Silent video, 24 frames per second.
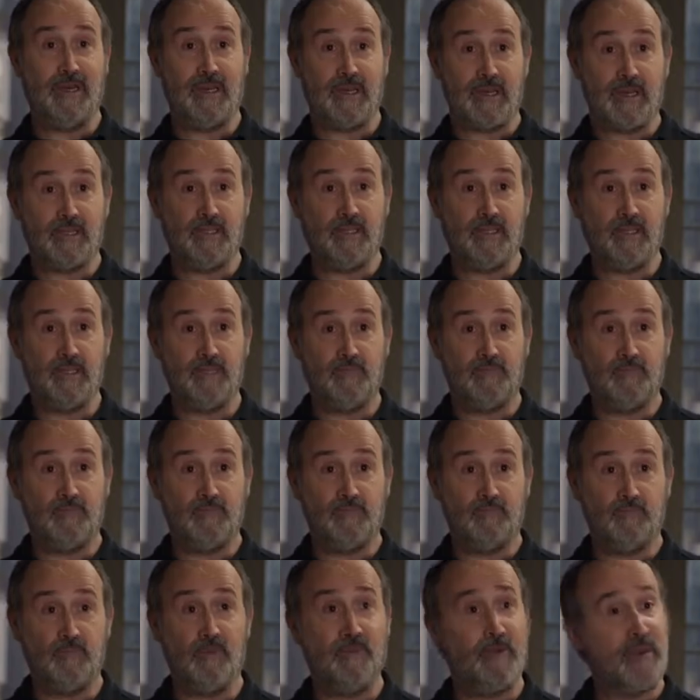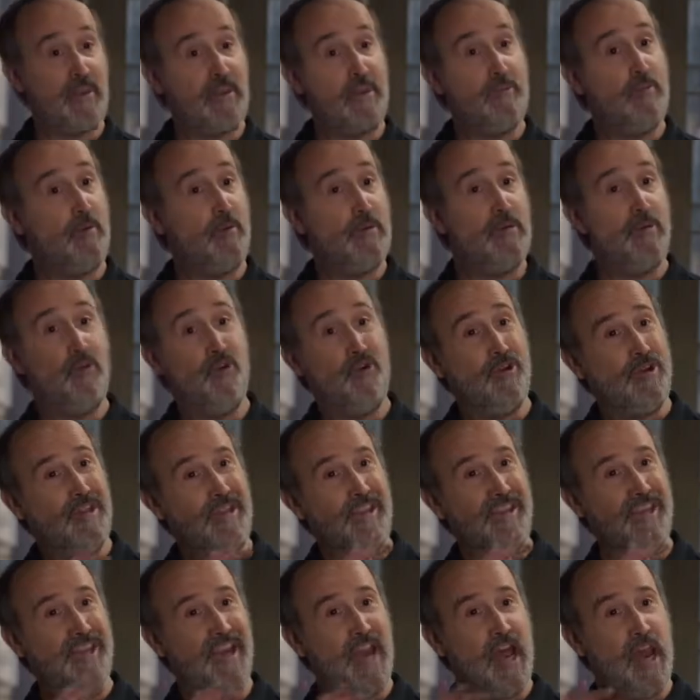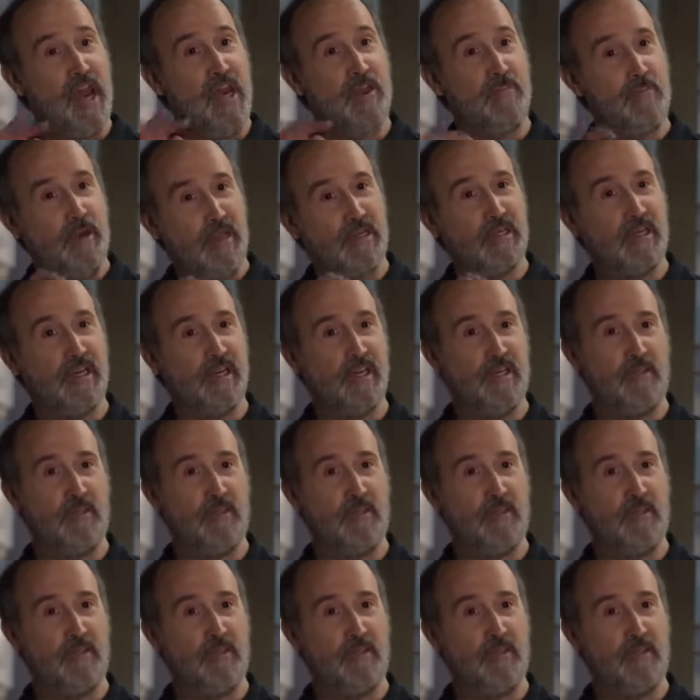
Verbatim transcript: прибрутся, давай с ними поговорим. Это будет идеальный